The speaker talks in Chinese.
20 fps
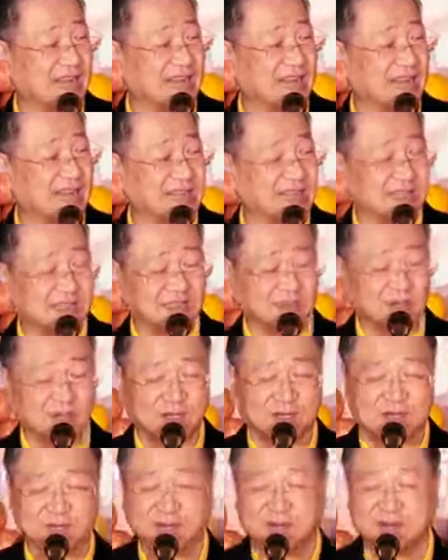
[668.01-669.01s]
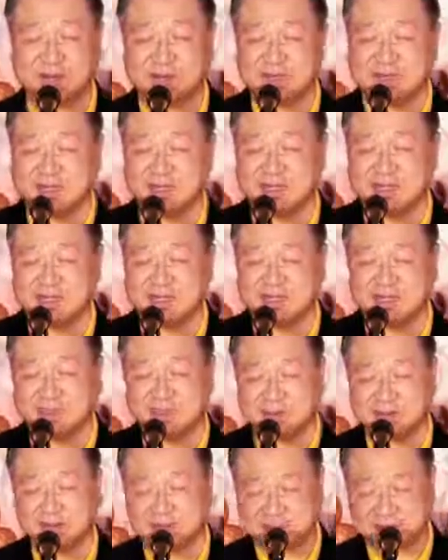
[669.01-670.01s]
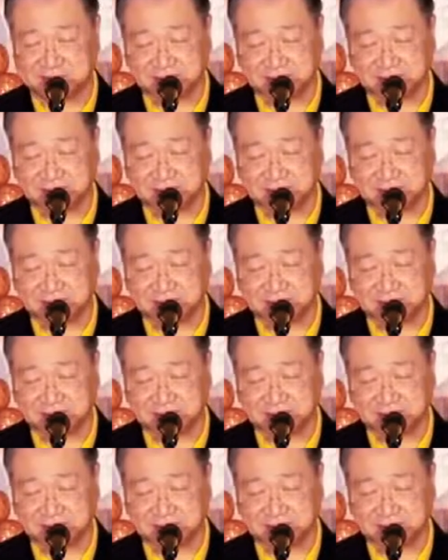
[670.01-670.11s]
是的，怪不得我看了呢。